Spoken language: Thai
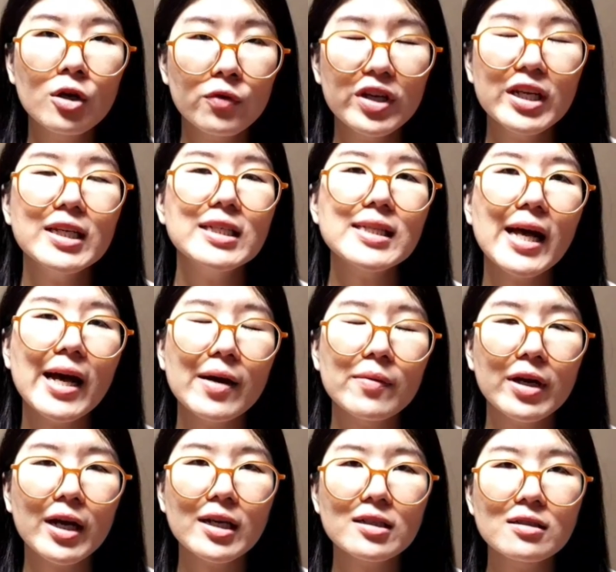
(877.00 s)
วิธีที่สาม
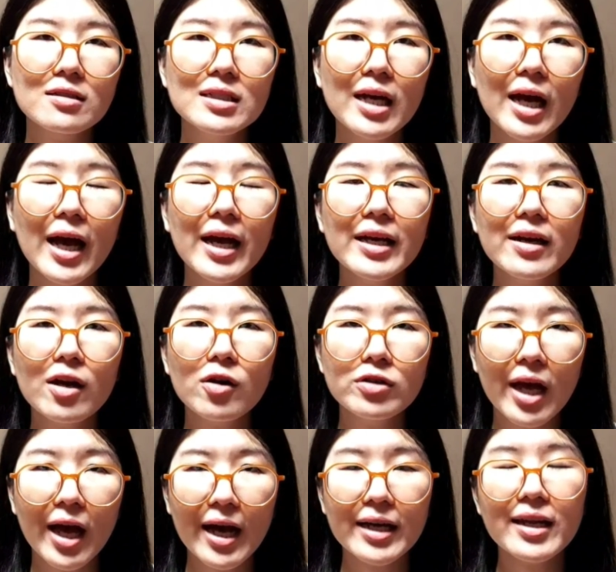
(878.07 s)
นะคะก็คือให้เรา
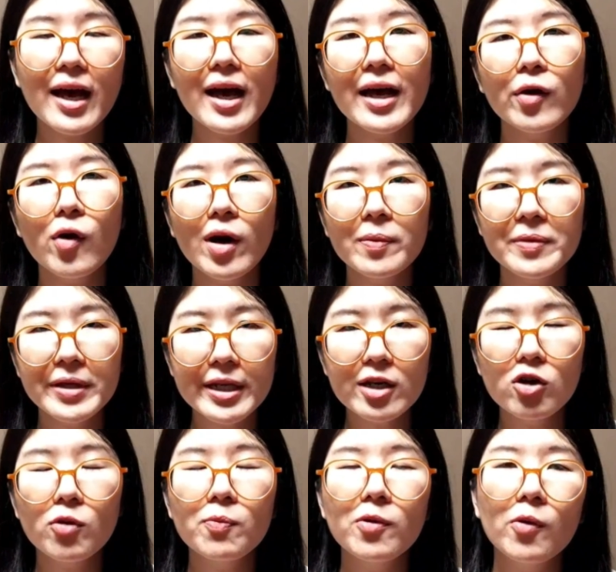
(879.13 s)
ท้าทายความคิด
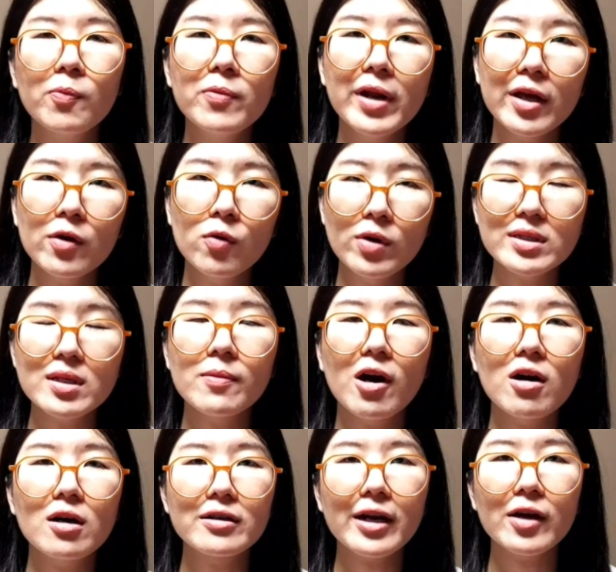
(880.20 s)
ลบๆในหัวสม
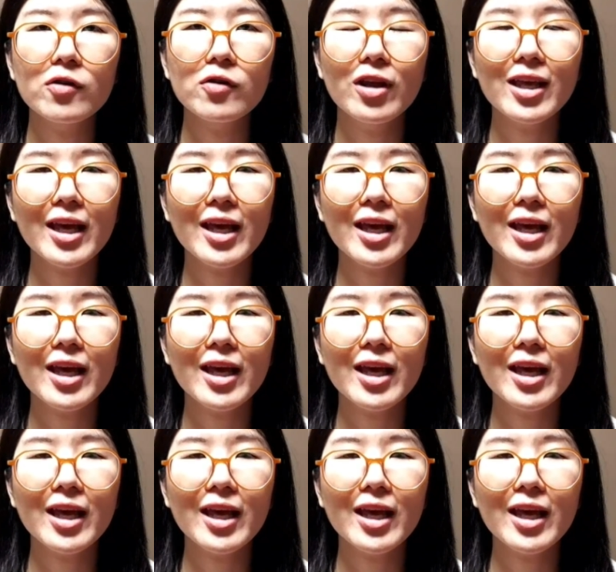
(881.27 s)
องของเราโด